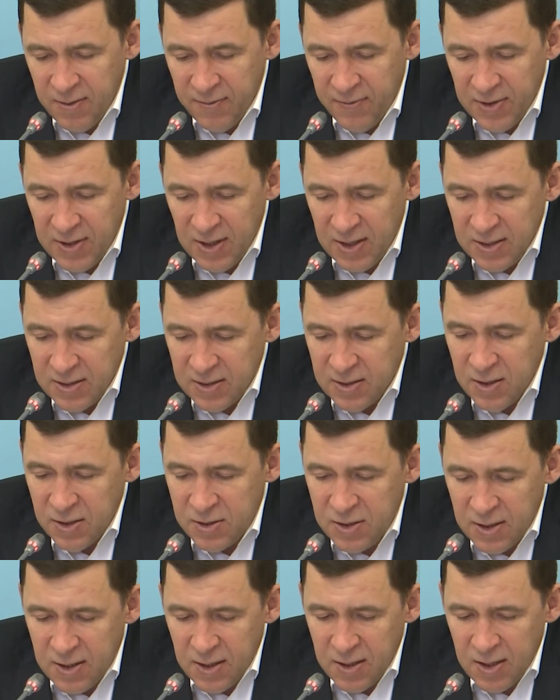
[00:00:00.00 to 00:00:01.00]
выделен
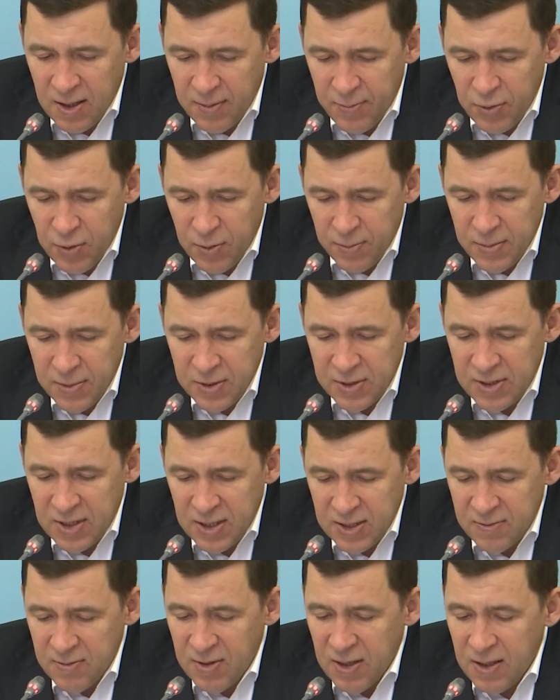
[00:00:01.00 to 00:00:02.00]
значительный объем
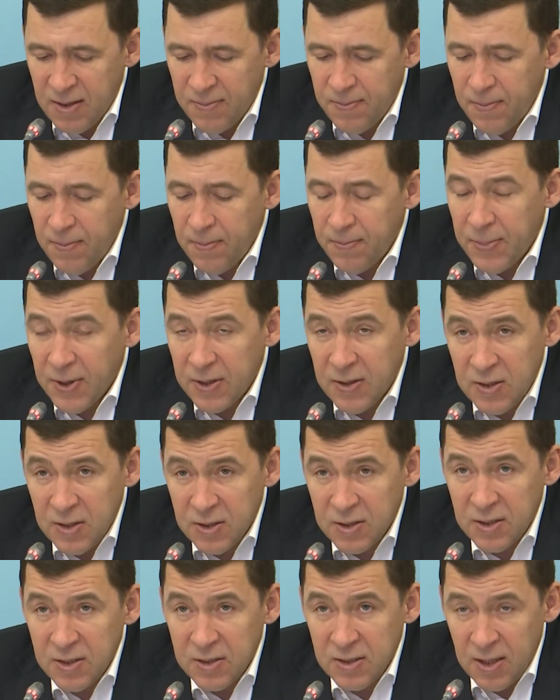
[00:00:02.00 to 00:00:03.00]
средств для
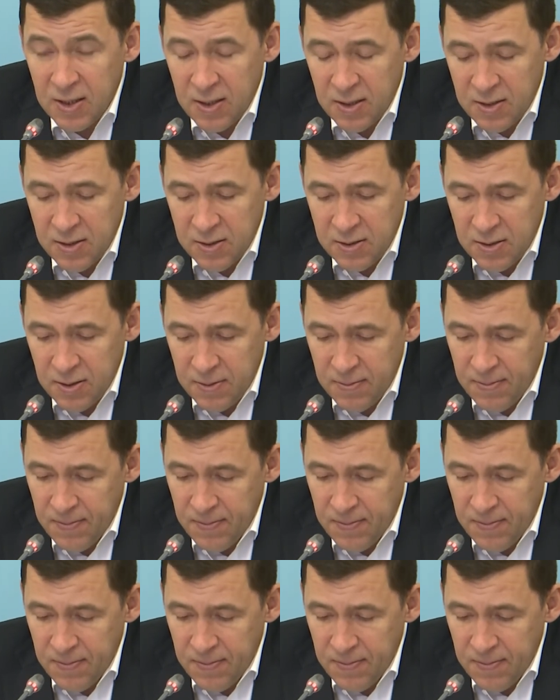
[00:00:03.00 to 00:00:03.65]
поддержки занятости.